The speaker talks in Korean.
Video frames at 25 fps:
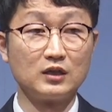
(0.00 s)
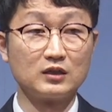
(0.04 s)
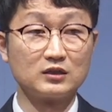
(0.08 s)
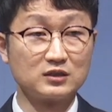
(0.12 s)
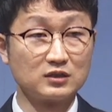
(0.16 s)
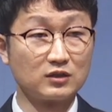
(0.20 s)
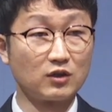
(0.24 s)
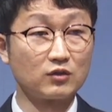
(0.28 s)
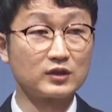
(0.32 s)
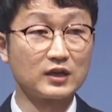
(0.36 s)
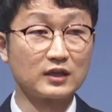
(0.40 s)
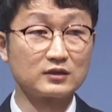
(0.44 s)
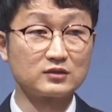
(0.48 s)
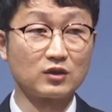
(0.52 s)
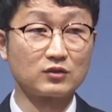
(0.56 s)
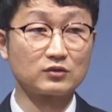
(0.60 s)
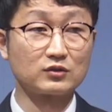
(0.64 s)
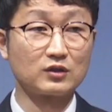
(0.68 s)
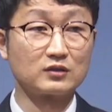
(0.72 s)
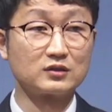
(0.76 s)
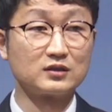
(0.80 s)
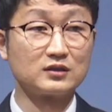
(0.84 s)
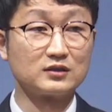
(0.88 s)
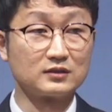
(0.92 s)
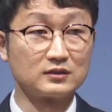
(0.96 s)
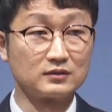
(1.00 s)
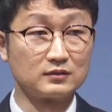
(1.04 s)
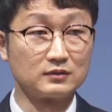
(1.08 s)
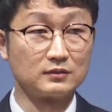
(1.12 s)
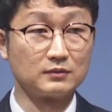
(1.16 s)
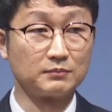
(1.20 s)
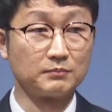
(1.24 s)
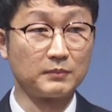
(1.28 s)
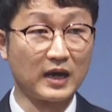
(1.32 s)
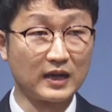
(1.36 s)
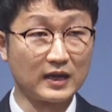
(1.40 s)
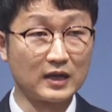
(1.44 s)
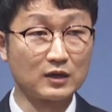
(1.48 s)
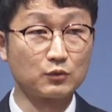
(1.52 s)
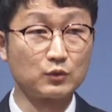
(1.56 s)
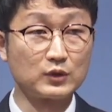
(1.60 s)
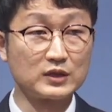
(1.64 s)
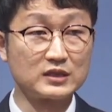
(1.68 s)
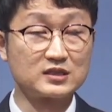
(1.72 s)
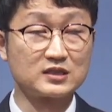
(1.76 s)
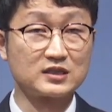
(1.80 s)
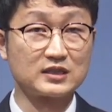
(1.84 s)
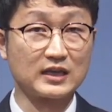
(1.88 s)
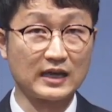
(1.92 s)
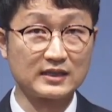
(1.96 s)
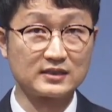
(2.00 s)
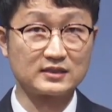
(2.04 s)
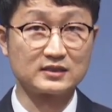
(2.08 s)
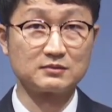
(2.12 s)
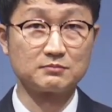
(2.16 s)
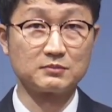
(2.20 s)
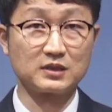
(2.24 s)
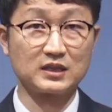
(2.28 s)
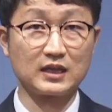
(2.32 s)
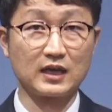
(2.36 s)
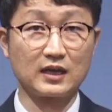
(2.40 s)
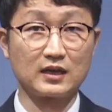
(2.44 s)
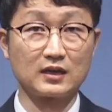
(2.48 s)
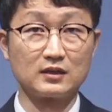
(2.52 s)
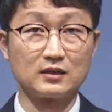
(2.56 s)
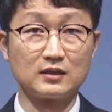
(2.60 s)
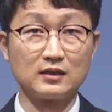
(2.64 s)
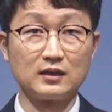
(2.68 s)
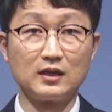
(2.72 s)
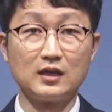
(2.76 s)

그렇게 성경은 말하고 있지 않습니다.